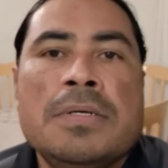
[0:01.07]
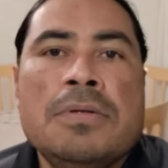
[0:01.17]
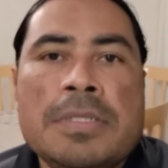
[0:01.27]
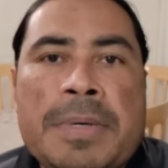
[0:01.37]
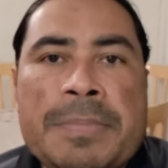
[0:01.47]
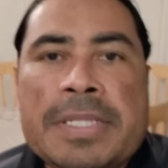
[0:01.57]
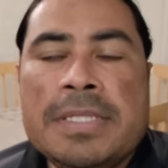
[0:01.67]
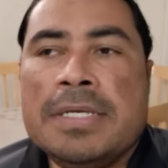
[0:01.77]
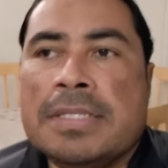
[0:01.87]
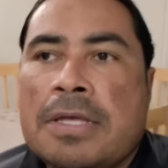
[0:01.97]

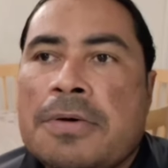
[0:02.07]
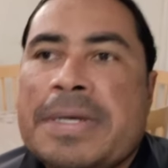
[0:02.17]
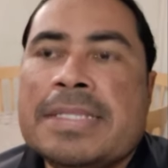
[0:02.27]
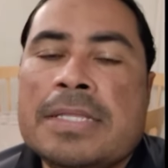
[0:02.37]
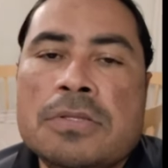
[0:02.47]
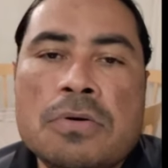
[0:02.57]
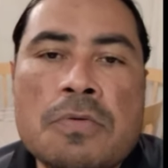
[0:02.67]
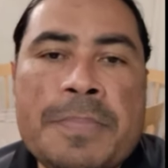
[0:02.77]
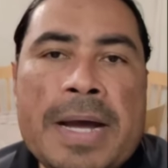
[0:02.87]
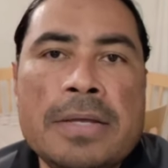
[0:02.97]
Últimamente he estado bastante
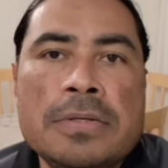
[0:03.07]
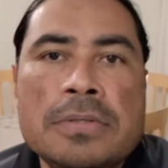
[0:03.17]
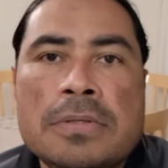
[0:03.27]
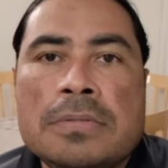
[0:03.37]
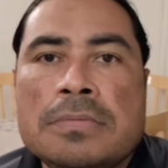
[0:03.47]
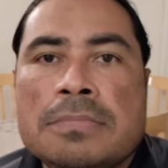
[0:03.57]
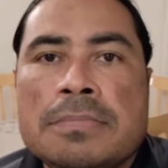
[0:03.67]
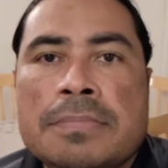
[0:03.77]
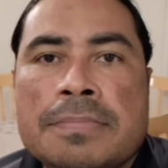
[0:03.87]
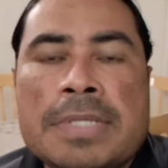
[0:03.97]
ocupado
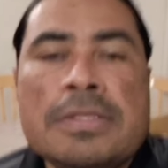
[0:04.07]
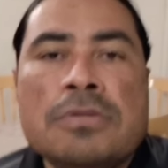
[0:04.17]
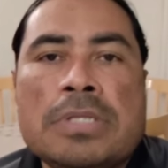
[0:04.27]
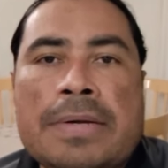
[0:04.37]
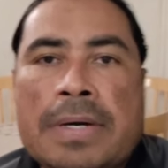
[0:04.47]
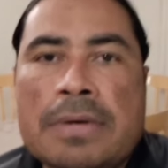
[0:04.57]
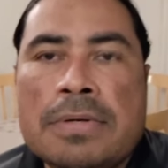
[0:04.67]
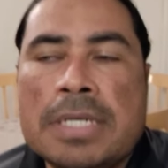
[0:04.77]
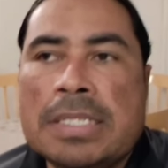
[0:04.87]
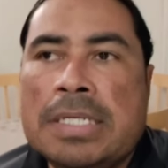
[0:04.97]
con tanto
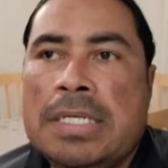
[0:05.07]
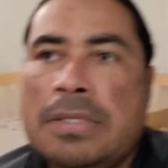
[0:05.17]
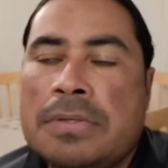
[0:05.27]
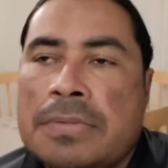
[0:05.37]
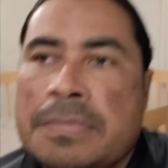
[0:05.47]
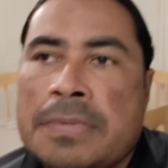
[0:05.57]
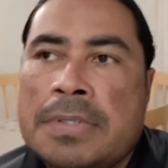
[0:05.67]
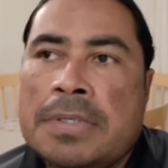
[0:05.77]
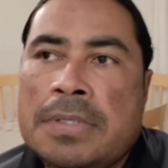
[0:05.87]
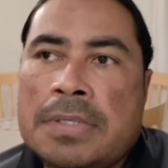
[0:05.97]
trabajo que he tenido
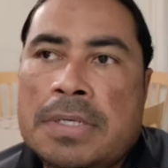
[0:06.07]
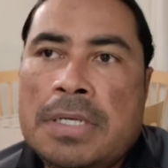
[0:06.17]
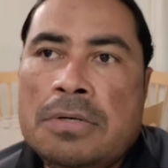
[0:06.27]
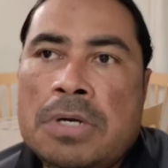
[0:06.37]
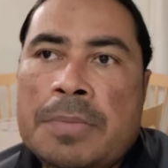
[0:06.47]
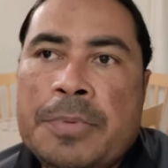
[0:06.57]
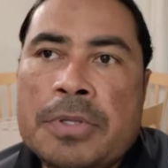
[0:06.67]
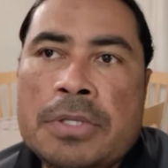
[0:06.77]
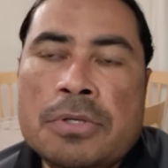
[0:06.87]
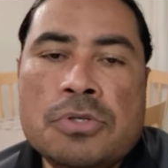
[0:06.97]
y no he
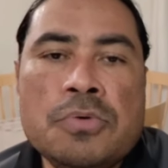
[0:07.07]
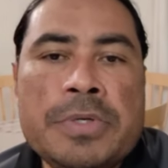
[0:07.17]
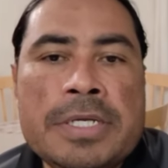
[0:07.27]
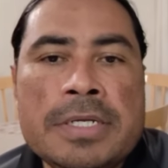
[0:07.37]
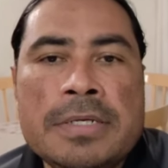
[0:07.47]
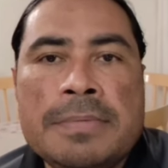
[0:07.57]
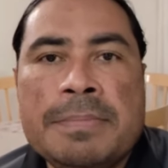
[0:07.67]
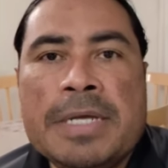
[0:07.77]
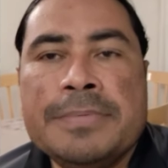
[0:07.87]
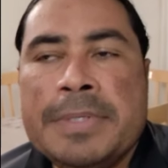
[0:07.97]
podido subir
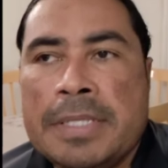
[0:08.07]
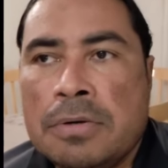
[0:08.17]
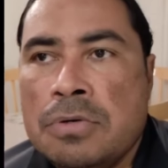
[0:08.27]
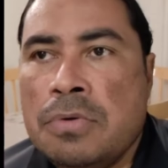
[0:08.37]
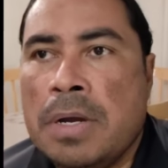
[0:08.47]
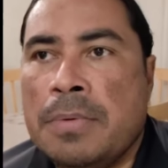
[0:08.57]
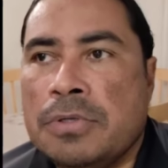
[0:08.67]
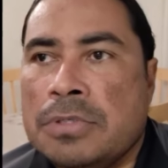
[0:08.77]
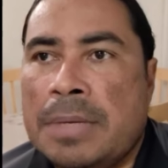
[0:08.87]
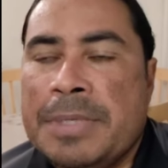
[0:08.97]
más videos
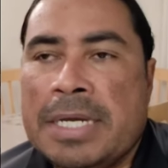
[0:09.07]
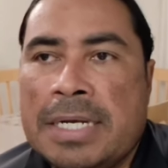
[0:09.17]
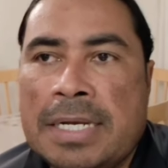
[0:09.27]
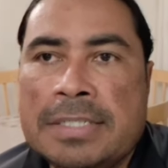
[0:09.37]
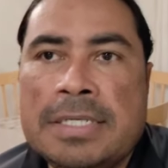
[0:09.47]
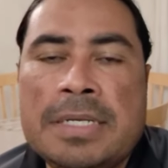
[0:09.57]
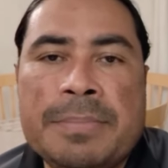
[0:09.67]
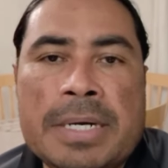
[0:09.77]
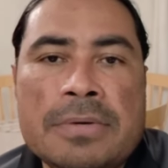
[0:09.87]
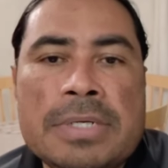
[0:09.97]
nuevos a mi canal, sin
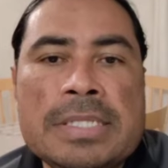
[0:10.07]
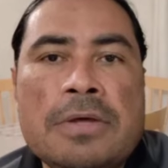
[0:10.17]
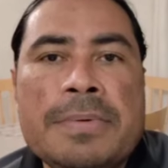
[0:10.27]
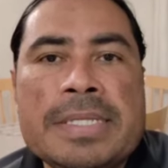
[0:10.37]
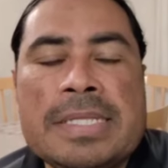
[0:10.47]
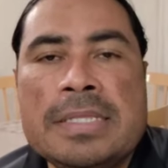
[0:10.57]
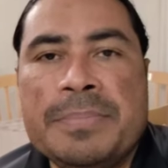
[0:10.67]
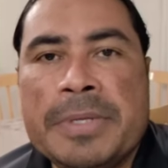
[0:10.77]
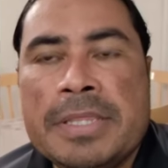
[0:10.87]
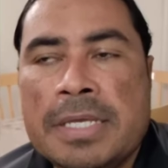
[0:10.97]
embargo he estado bastante
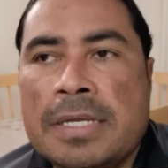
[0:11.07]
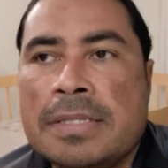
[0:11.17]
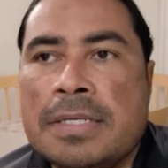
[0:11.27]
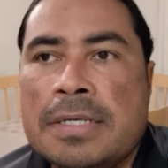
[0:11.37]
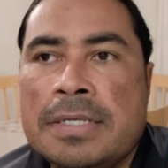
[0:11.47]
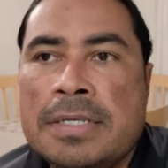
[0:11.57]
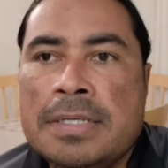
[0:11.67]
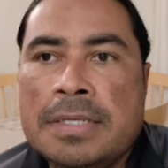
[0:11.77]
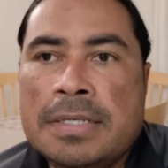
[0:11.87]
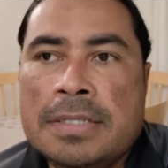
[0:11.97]
pendiente
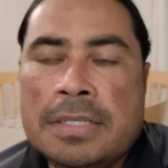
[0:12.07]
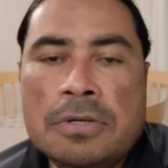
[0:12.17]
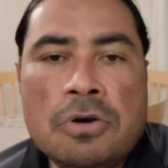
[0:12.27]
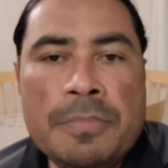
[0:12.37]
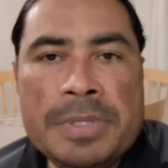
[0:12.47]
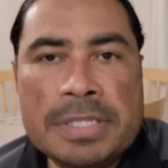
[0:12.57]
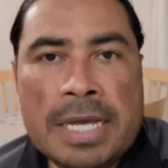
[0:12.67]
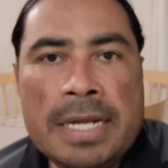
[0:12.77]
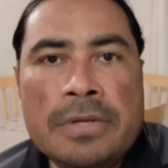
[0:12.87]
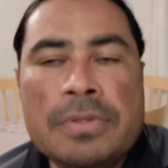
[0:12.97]
de los
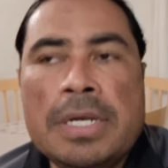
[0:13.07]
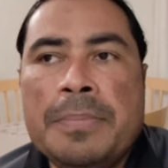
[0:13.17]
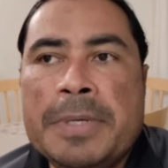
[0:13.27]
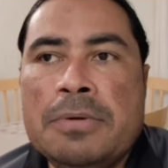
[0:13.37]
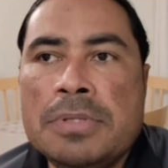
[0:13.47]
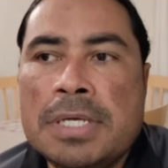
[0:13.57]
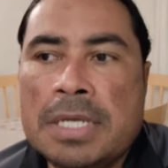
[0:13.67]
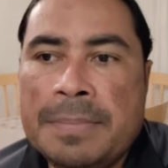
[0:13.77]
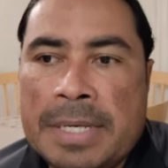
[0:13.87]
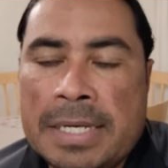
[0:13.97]
comentarios, de las preguntas
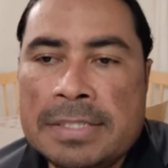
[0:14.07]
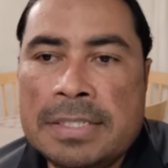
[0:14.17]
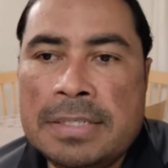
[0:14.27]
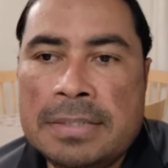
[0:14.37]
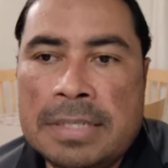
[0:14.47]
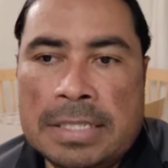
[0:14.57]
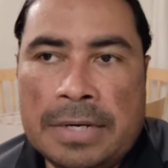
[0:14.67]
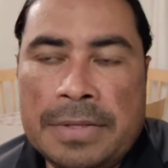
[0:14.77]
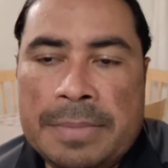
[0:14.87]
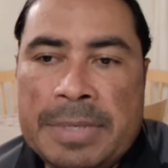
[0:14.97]
que me hacen a
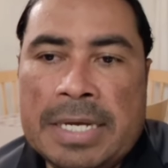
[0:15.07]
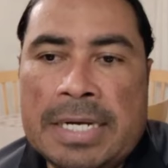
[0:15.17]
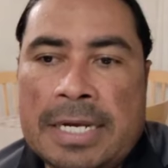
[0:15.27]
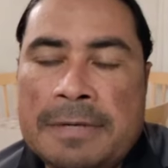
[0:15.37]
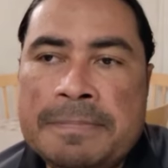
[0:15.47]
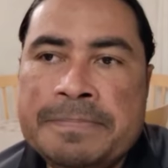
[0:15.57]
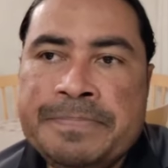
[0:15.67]
través de mi canal.